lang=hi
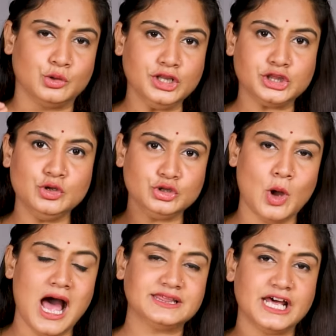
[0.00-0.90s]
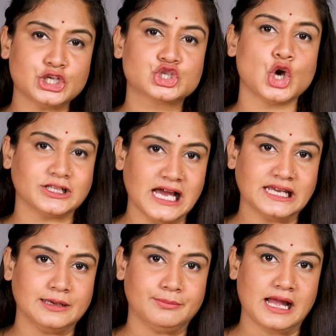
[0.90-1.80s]
दो दोस्तों 2014
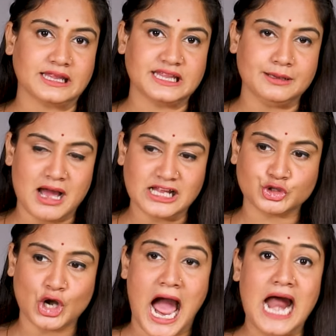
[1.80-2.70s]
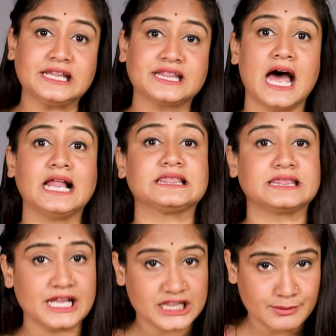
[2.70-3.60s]
के बाद से मात्र 8 साल 10